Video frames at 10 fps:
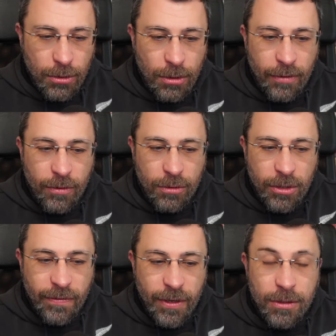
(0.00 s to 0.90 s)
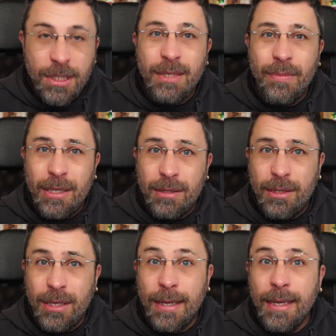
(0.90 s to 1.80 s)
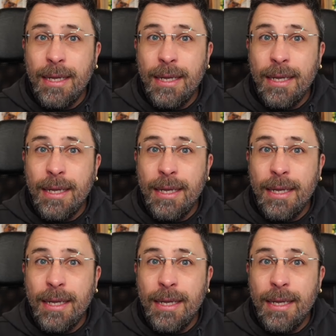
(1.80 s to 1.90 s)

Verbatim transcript: un lavoro di fino, si mette